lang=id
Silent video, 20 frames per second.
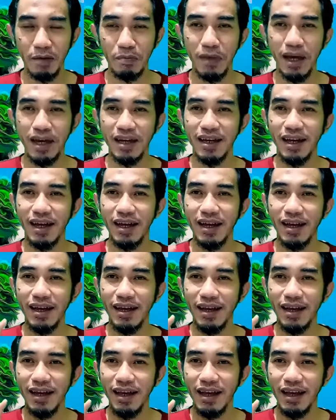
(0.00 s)

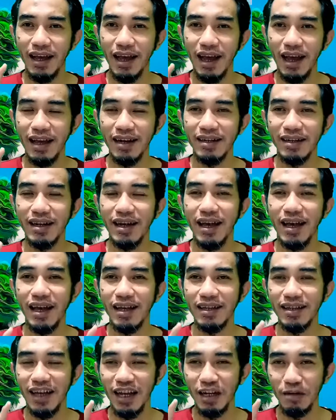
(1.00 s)
maka Anda
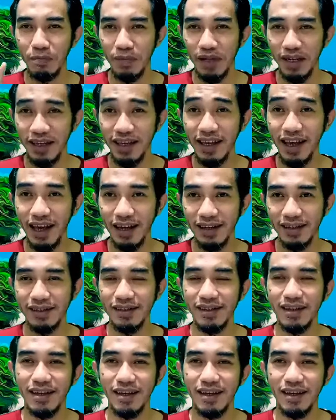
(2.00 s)
akan melihat